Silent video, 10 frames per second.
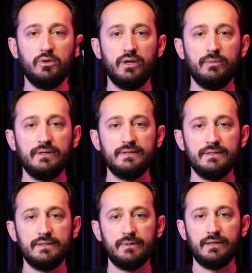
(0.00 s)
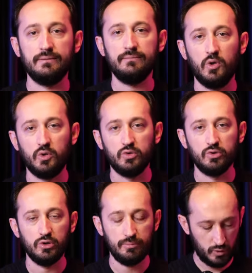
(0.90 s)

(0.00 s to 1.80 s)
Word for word: da görebilirsiniz bakın boyut boyutunu.